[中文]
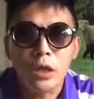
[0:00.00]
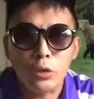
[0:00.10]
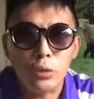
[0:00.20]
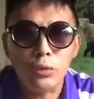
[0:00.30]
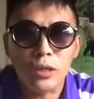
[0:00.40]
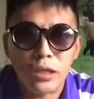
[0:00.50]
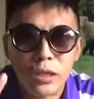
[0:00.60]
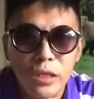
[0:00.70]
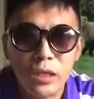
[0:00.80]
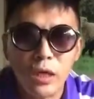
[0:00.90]
军队
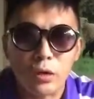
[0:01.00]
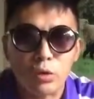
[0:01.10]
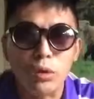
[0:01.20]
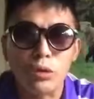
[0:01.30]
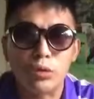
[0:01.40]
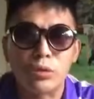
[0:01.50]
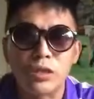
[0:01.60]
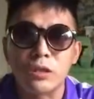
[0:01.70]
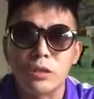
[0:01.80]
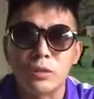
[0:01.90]
一定要退出
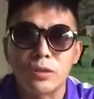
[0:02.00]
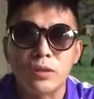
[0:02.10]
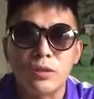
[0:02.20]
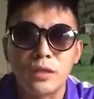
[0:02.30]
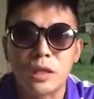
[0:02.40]
政治斗争，